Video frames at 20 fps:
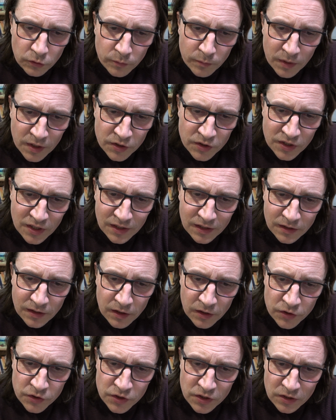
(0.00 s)
con bracciali
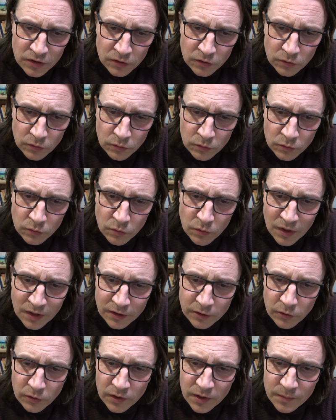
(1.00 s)
d'argento o un
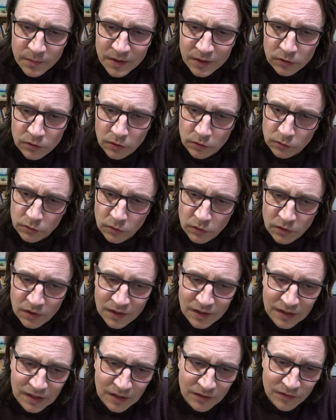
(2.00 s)
qualche ornamento attorno
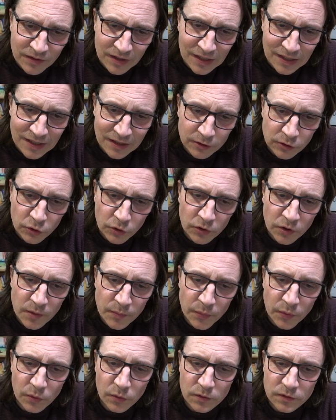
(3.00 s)
alle caviglie e attorno ai
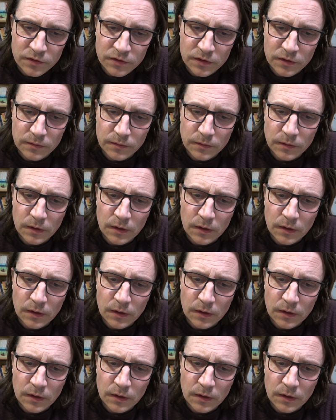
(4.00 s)
polsi.